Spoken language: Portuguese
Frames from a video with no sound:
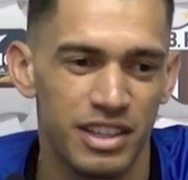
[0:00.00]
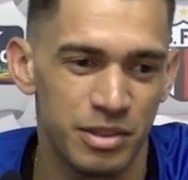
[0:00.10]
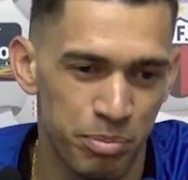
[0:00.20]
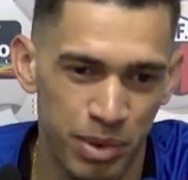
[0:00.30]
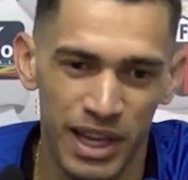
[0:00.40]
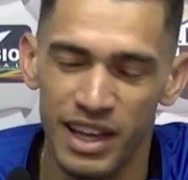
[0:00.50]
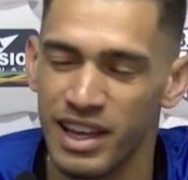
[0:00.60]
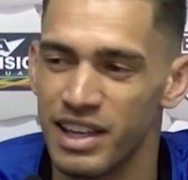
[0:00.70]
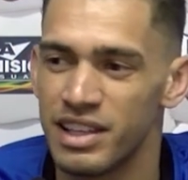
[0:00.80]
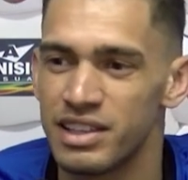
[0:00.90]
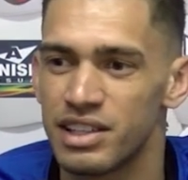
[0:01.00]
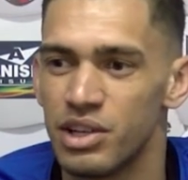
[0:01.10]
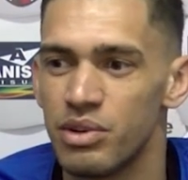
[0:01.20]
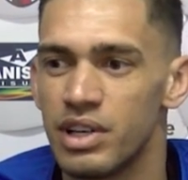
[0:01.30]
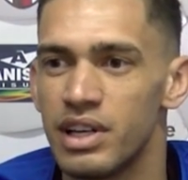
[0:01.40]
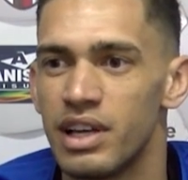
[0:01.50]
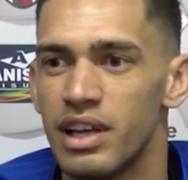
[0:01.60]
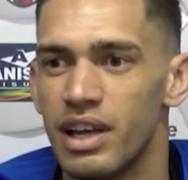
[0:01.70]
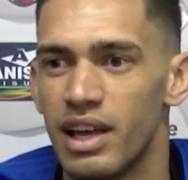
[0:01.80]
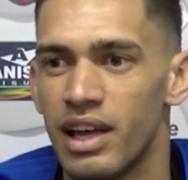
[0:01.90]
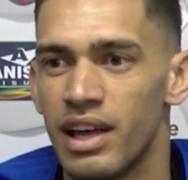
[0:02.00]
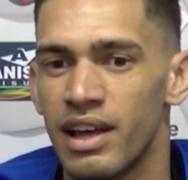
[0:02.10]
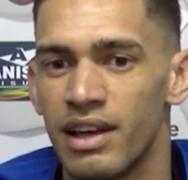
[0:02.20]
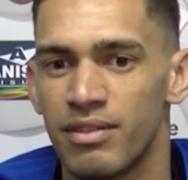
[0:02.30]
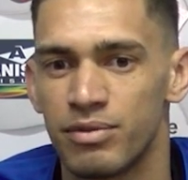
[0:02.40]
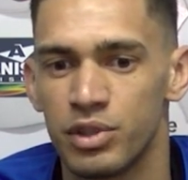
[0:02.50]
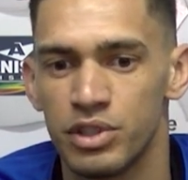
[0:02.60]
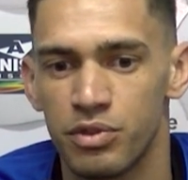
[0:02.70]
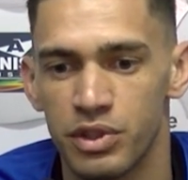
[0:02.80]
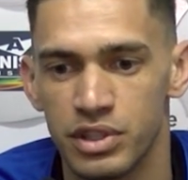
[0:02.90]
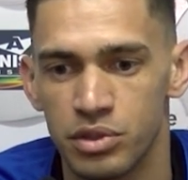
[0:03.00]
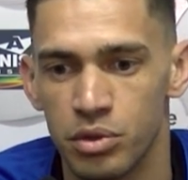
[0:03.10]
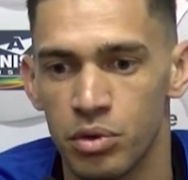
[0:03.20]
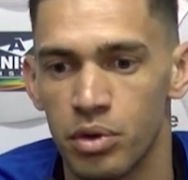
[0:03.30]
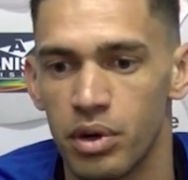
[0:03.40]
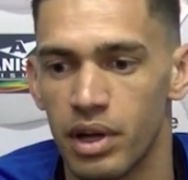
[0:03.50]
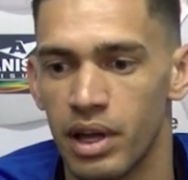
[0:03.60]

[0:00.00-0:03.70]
de pé. Então é, é foi difícil,